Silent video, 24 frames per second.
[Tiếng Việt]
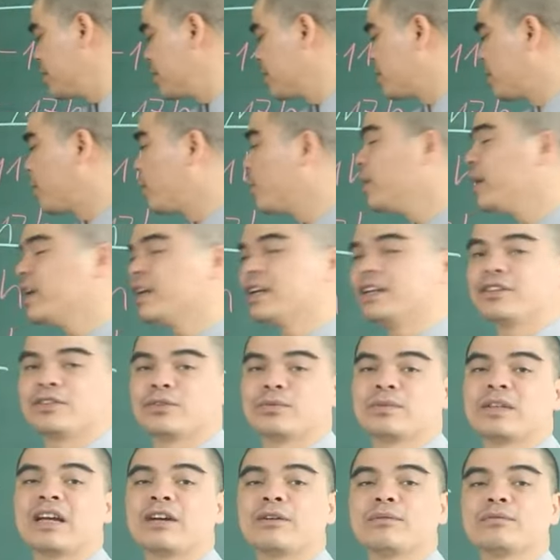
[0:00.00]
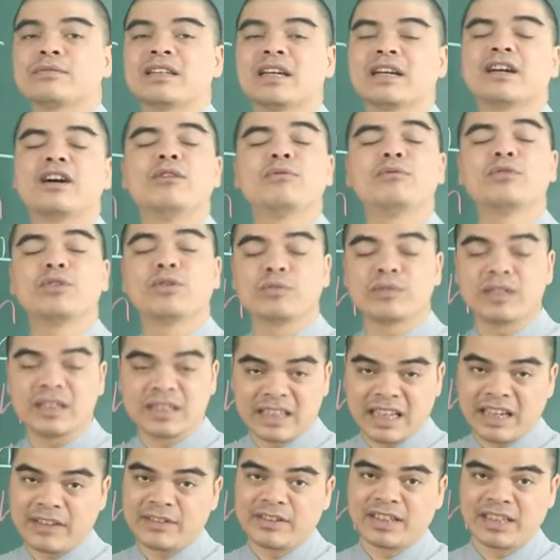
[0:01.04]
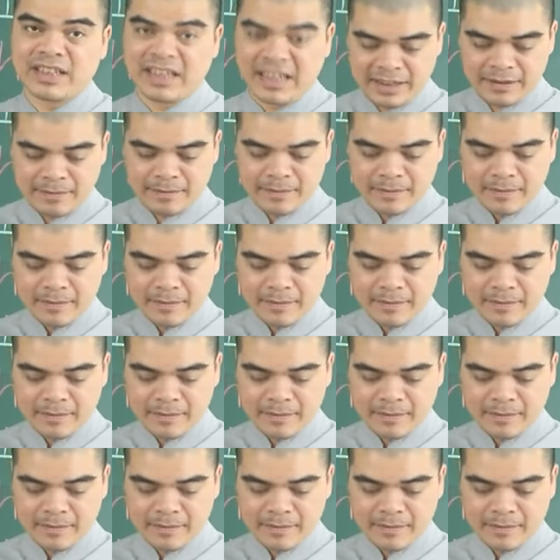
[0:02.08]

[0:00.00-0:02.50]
quá khuya nên chúng ta cũng sẽ không cúng thần tài vào giờ này